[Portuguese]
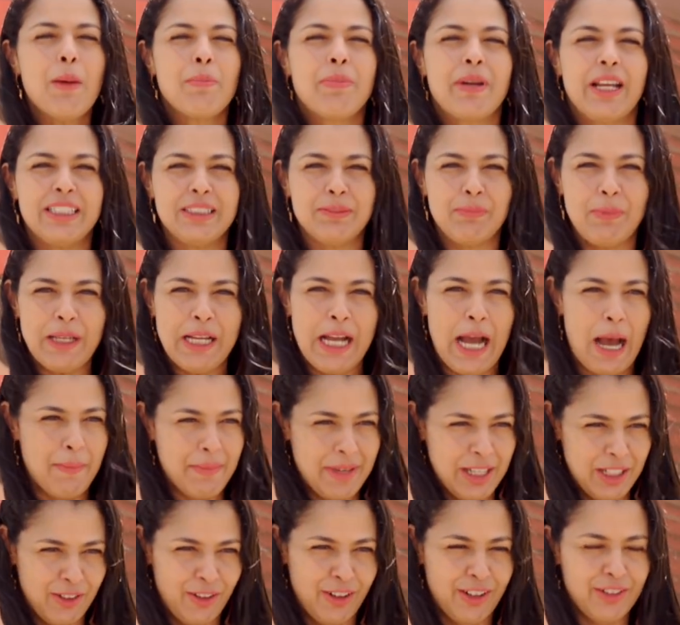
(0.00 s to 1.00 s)
para explicar
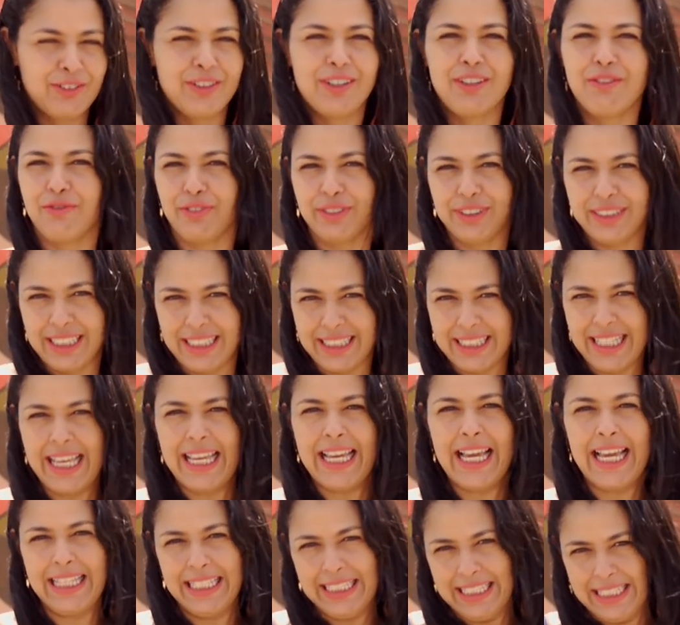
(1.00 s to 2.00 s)
melhor o que você
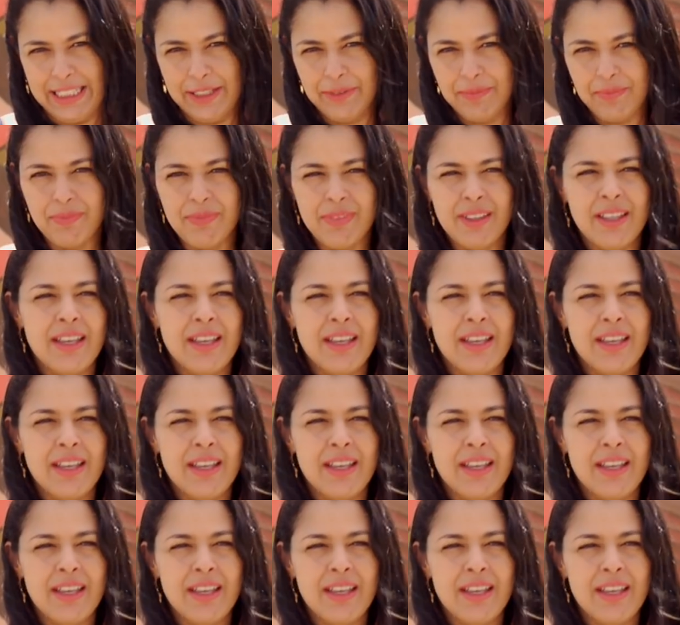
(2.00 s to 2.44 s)
tem ali